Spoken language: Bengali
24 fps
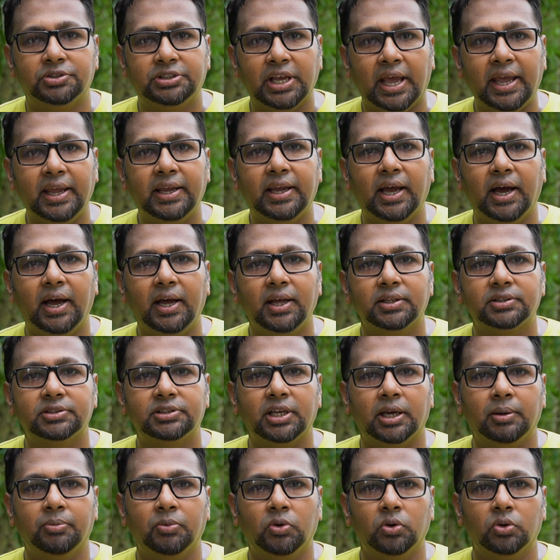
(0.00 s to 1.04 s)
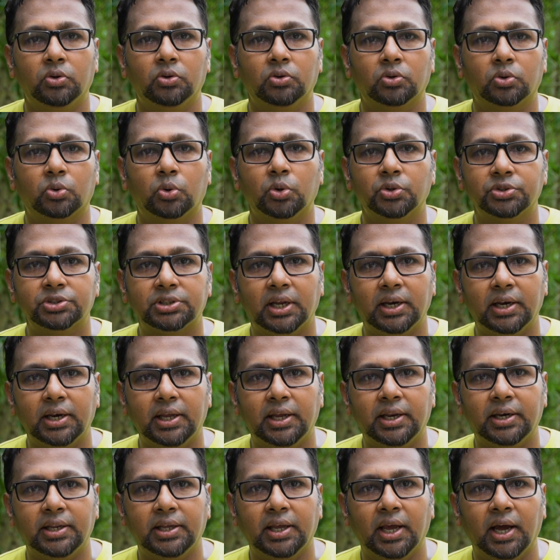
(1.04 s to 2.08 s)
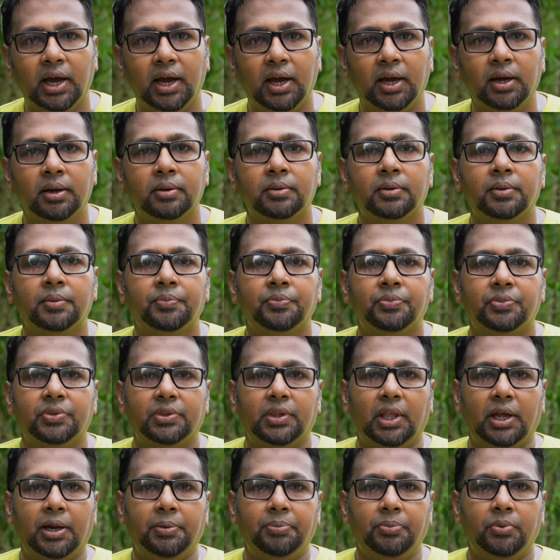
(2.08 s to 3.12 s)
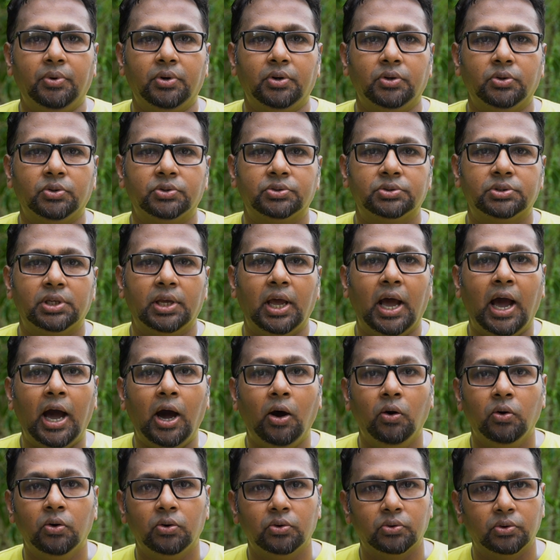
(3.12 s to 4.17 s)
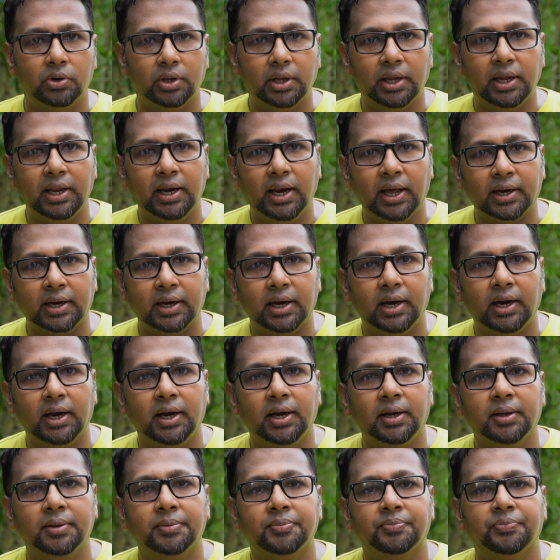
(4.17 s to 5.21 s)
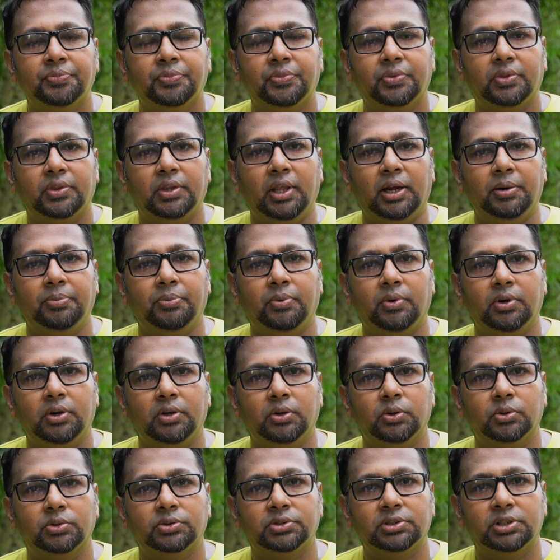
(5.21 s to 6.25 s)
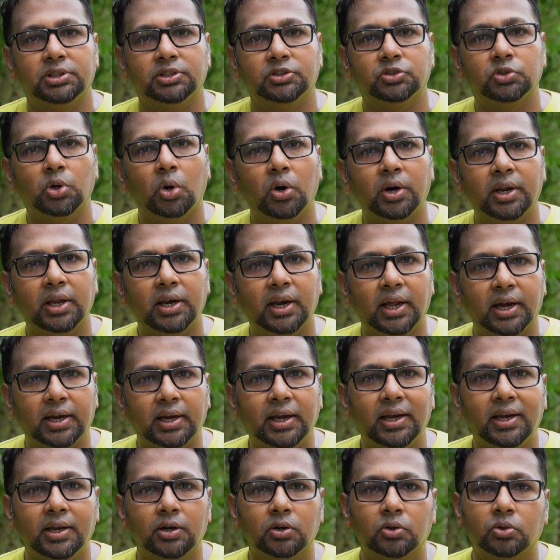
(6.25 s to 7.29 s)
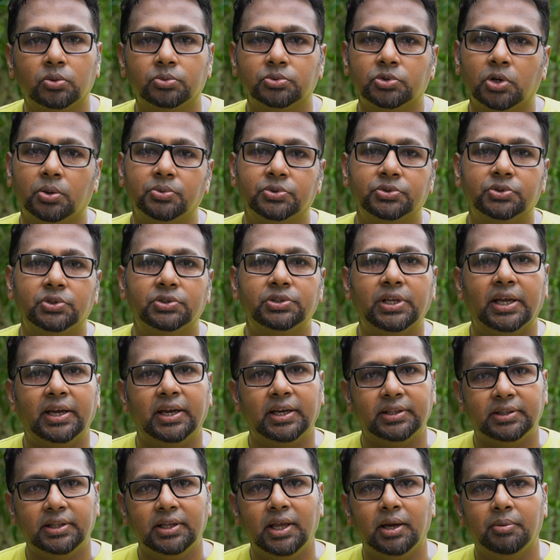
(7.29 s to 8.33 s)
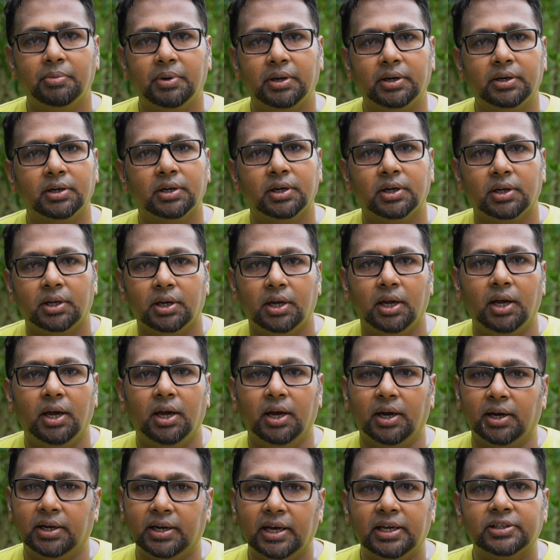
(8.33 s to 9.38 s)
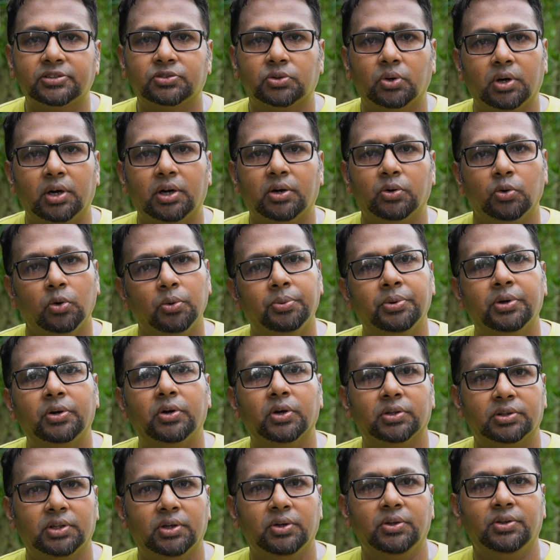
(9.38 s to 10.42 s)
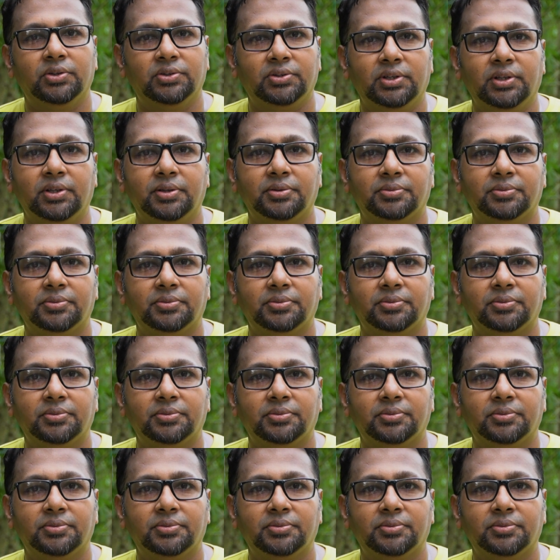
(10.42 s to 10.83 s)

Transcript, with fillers: জায়গা যেমন কোস্টাল এরিয়া তারপরে হচ্ছে হাওর এলাকা তারপরে হচ্ছে চর এলাকা এরকম সমস্ত জায়গাতেই আমার কাজ করার অভিজ্ঞতা হয়েছে